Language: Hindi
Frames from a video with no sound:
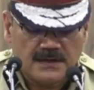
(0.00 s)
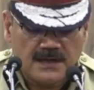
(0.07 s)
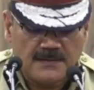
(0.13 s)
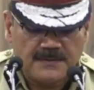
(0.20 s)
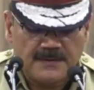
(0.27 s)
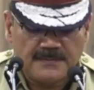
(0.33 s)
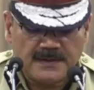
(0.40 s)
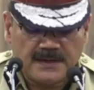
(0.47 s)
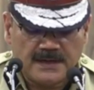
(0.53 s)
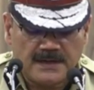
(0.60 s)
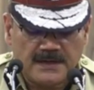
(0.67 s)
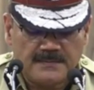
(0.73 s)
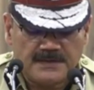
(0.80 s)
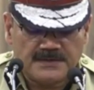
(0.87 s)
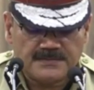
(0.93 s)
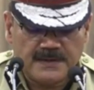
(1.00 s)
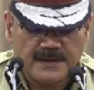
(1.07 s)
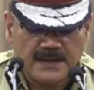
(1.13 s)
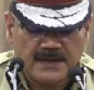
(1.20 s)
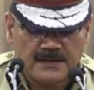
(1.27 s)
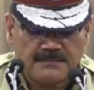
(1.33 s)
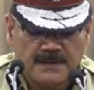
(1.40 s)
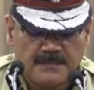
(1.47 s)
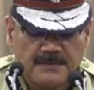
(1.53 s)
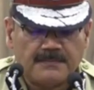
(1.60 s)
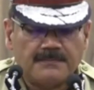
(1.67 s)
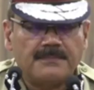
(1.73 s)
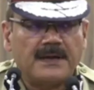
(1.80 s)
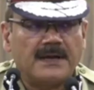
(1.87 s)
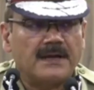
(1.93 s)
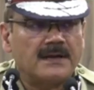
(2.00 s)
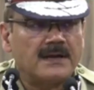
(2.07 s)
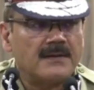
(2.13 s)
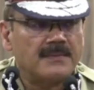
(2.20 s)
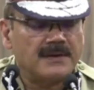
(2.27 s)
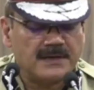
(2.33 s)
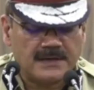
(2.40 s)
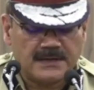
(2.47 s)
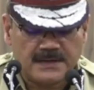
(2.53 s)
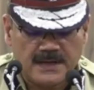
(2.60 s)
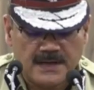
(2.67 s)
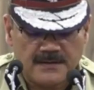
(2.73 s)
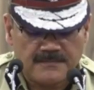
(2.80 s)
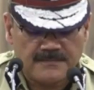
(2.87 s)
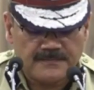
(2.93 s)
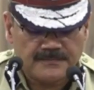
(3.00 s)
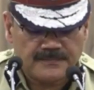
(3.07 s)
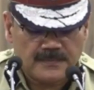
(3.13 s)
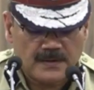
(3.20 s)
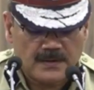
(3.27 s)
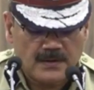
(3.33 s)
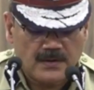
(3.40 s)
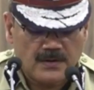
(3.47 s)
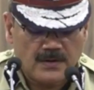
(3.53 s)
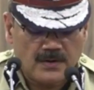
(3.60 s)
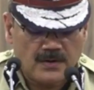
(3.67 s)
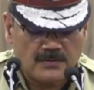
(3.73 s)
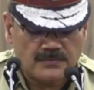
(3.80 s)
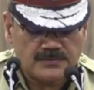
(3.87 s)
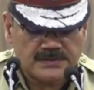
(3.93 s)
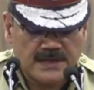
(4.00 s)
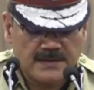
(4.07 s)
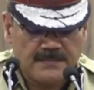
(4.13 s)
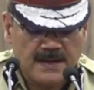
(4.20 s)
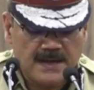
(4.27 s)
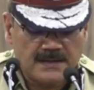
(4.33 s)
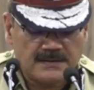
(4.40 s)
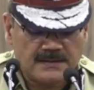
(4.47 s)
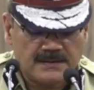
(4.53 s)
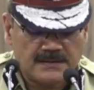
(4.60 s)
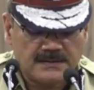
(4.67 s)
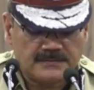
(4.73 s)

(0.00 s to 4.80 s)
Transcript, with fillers: हबीब नगर लिमिट में एक बेगर का मर्डर किया और उसके बाद